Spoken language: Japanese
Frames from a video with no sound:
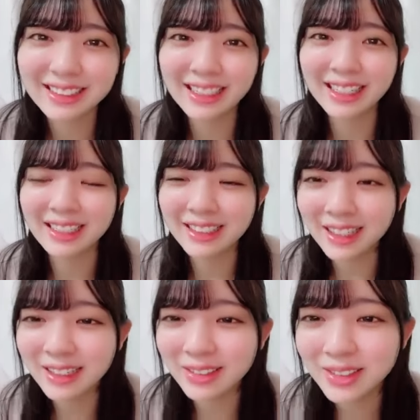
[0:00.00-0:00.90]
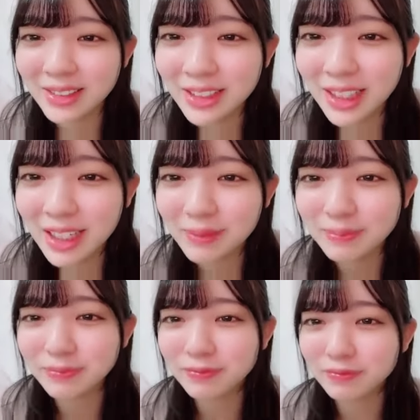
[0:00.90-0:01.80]
いやーね本当に
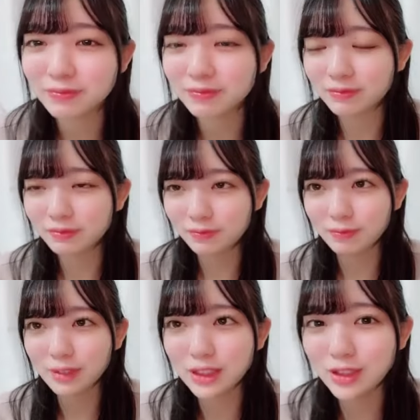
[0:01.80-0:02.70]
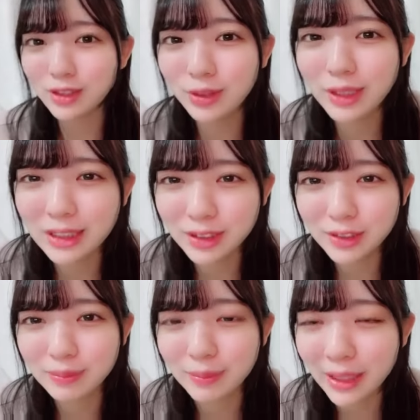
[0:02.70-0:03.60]
すごいです
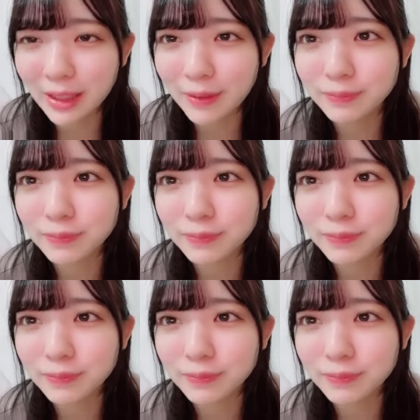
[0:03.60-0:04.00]
みんな